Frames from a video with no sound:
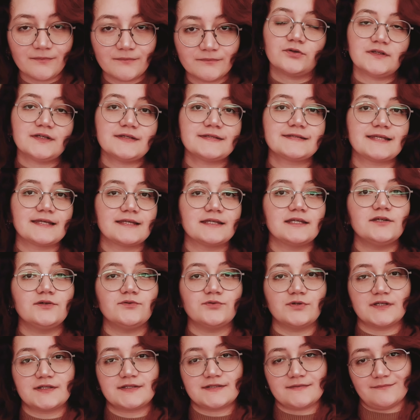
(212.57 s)
O da
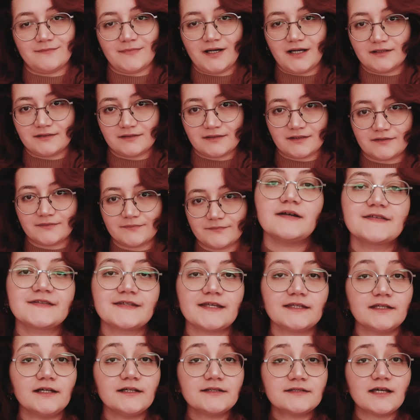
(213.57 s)
seri üretim bandı.
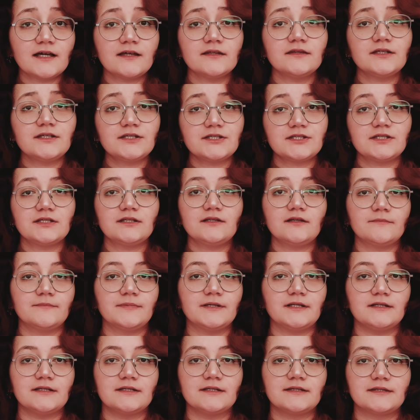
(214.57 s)
Zanaat anlayışıyla
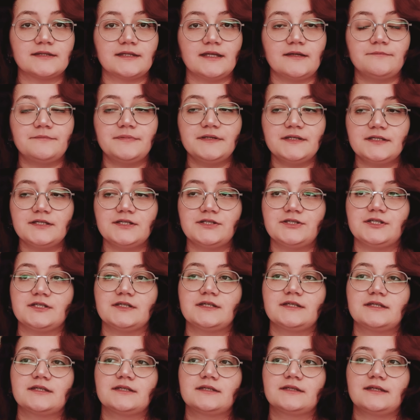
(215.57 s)
birlikte
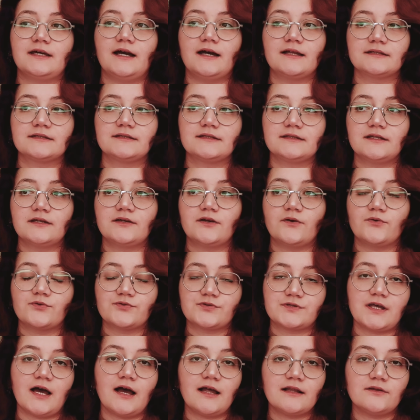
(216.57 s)
biricik, kendine
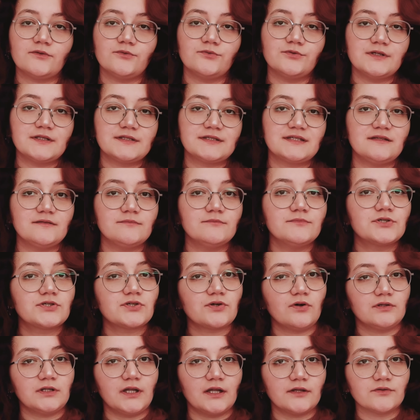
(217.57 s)
özel
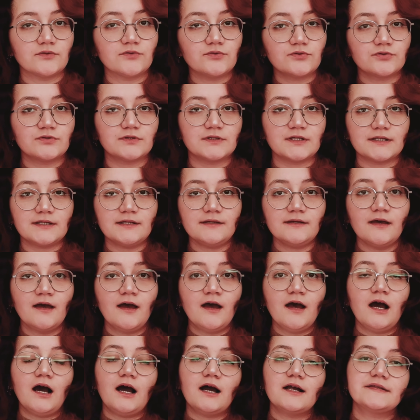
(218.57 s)
üretilmiş olan ürünleri
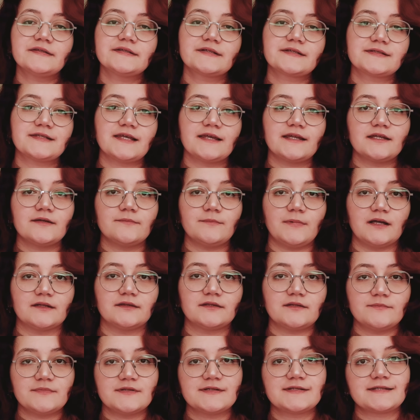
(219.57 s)
artık seri
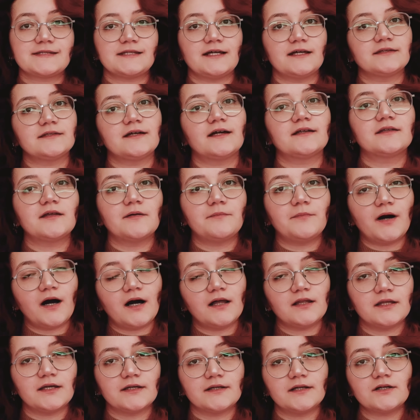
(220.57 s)
bantta bir standarda
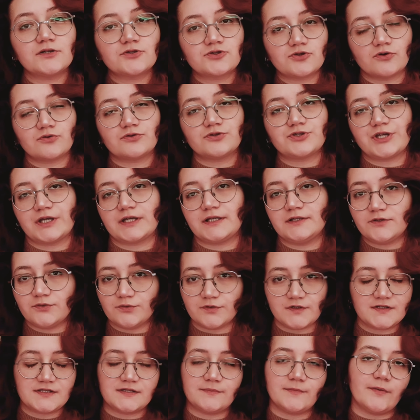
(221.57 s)
bağlayarak çoklu şekilde
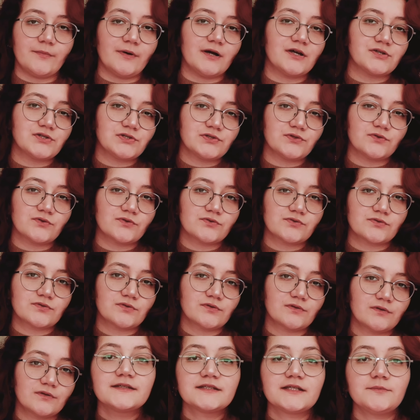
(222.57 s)
üretime başlıyoruz.
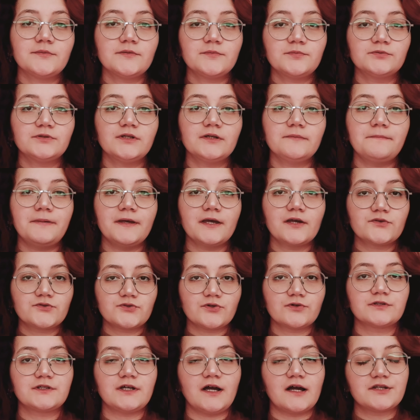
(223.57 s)
Tabi bu da pek
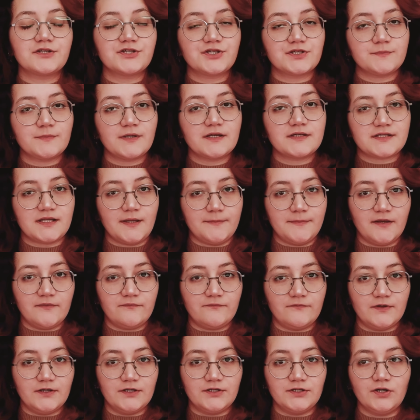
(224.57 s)
çok tartışmaya sebep
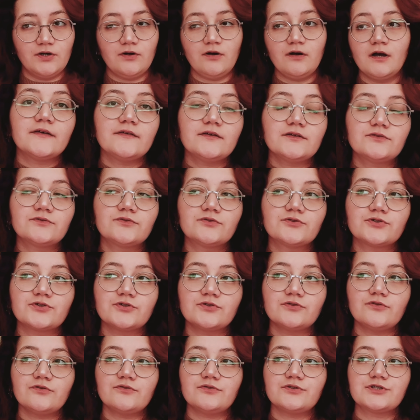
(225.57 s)
veriyor veriyor. Evet
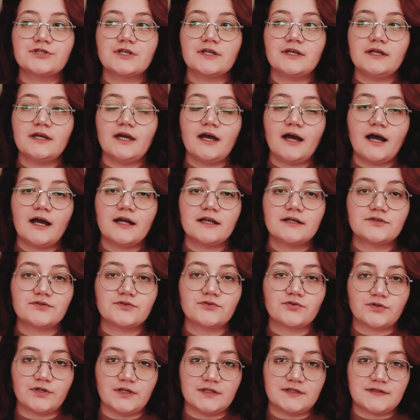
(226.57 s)
düşününce her
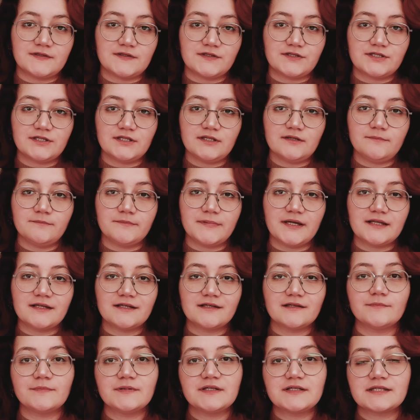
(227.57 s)
tüketici
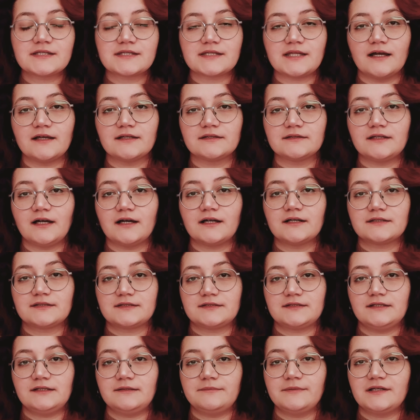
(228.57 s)
belirli bir
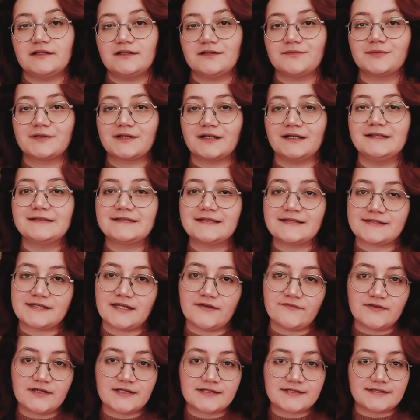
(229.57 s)
standartta, belirli bir kalite
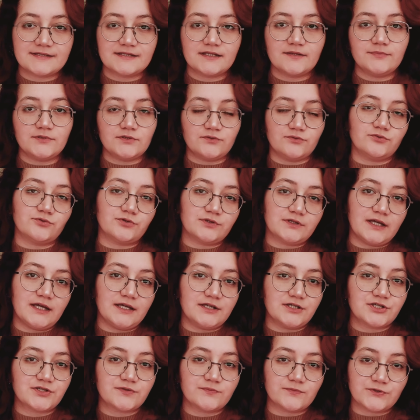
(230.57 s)
seviyesinde bir ürüne
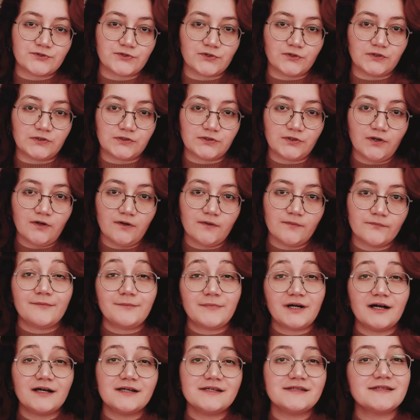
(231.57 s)
erişmiş oluyor.
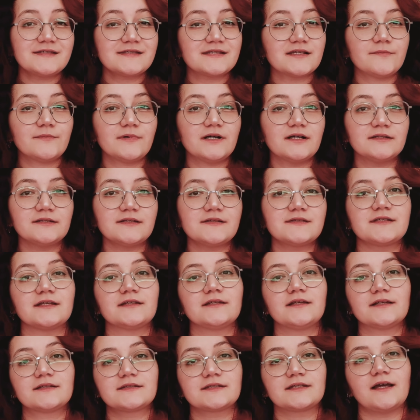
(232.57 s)
Ama aynı zamanda
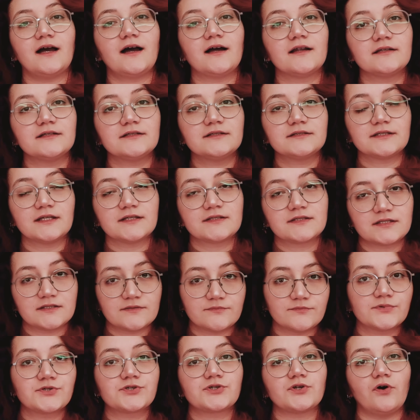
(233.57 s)
zanaatkarlığın
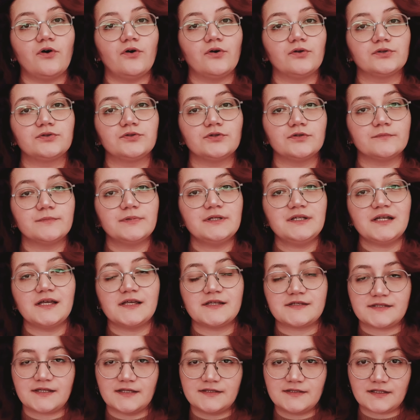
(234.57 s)
getirmiş olduğu bir
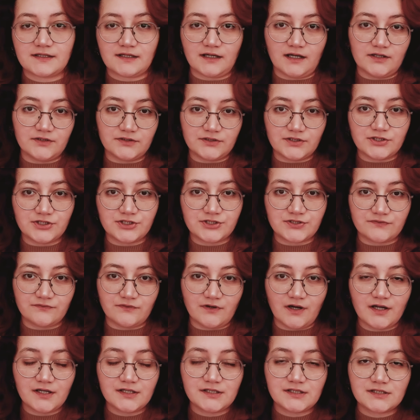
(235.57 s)
estetik anlayışı
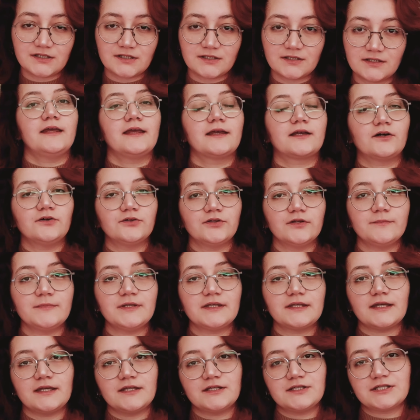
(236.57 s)
var.
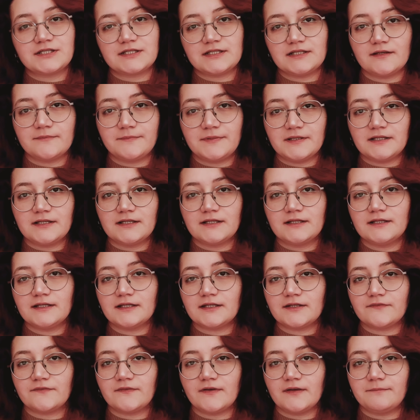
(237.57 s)
Ekonomik
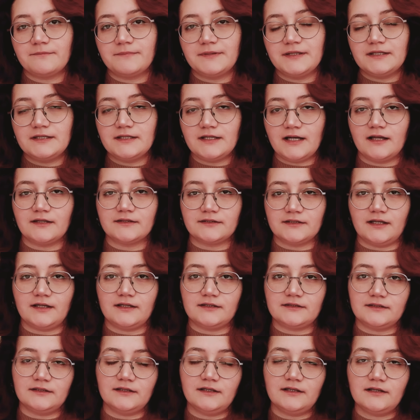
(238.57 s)
erişilebilirlik ve bir
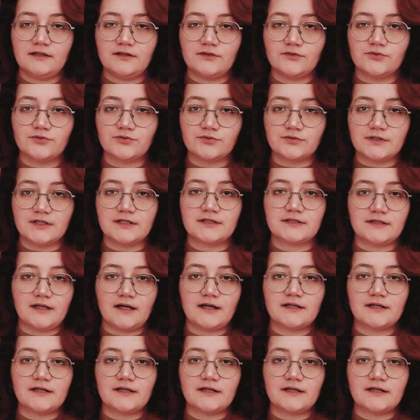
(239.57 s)
yandan da ürünlerin